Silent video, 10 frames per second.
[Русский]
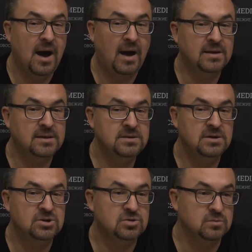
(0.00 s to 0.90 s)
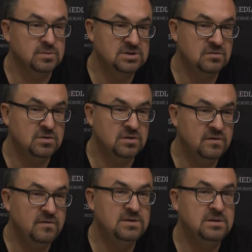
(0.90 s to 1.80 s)
а я надеюсь, что мы сегодня
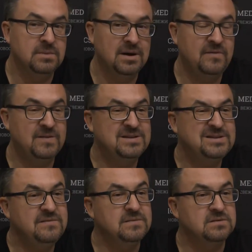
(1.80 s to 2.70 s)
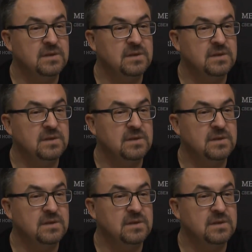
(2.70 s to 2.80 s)
выведем эффективность.